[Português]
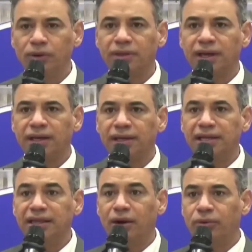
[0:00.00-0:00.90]
Ontem
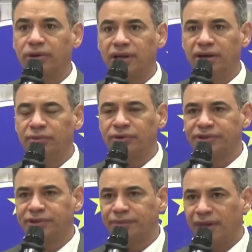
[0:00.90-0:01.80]

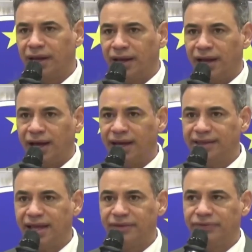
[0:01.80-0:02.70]
inauguramos
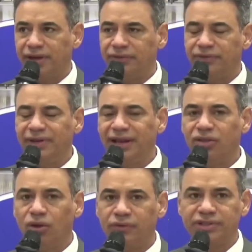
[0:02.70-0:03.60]
a DEF em
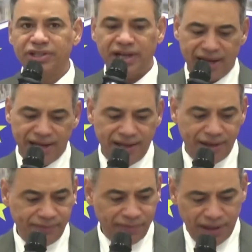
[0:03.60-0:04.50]
Vila Nova de
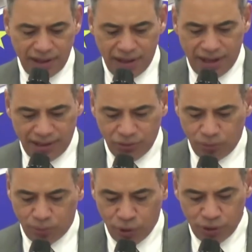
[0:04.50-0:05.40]
Gaia,
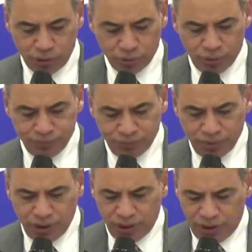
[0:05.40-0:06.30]
ali no Porto,
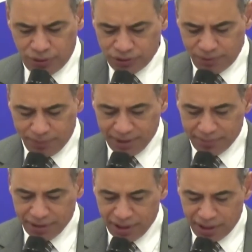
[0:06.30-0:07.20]
e hoje
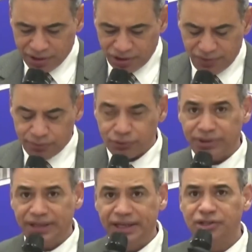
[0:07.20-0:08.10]
pela manhã
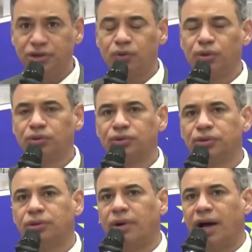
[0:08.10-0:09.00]
tivemos um grande
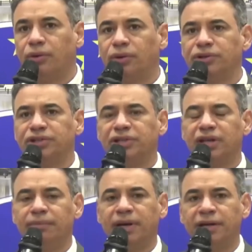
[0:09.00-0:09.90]
culto, aonde
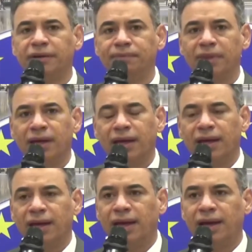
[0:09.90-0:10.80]
também
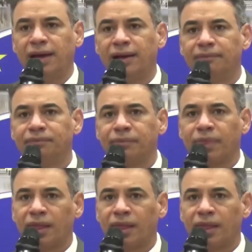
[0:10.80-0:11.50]
é,